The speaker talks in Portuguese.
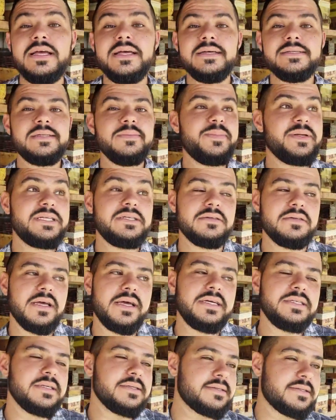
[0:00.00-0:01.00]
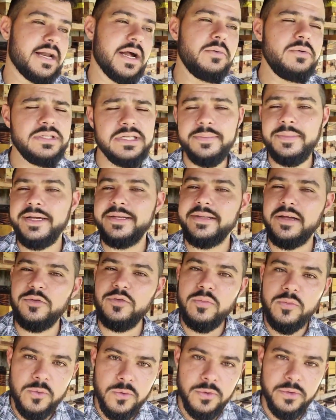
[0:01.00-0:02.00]
se precisa registrar o um enxame que está
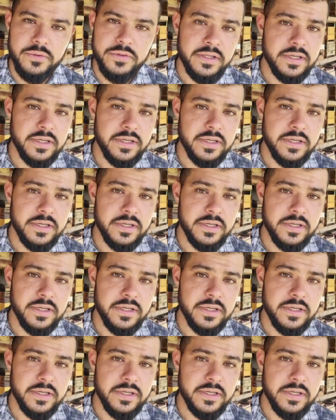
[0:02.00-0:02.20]
no muro.